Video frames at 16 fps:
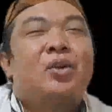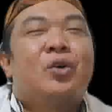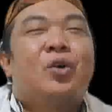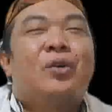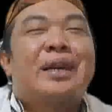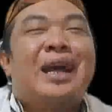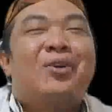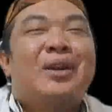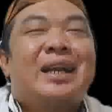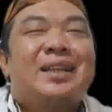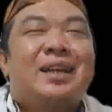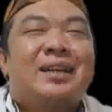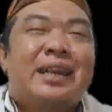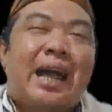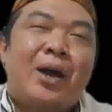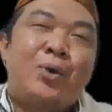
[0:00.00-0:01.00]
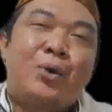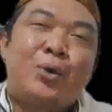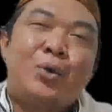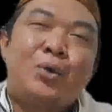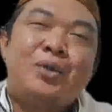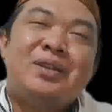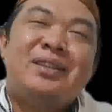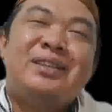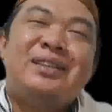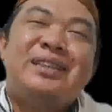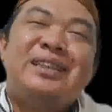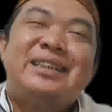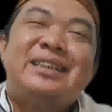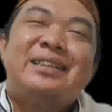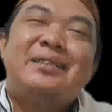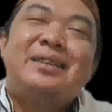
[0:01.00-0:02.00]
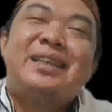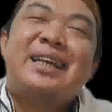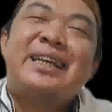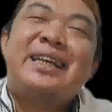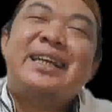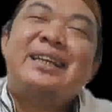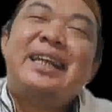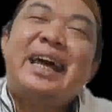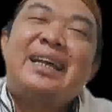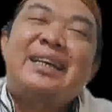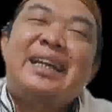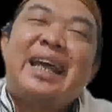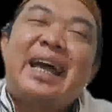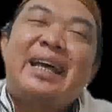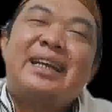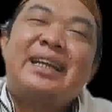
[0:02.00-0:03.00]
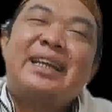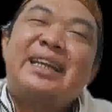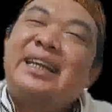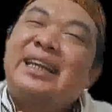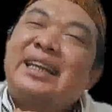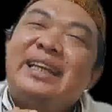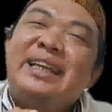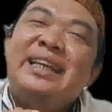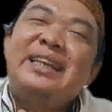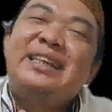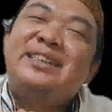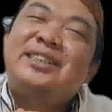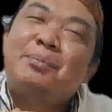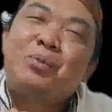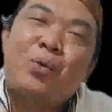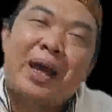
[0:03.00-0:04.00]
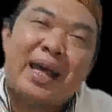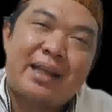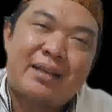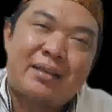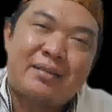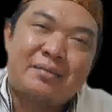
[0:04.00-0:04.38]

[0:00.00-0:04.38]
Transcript: Orang-orang terdahulu terhindar dari ini semua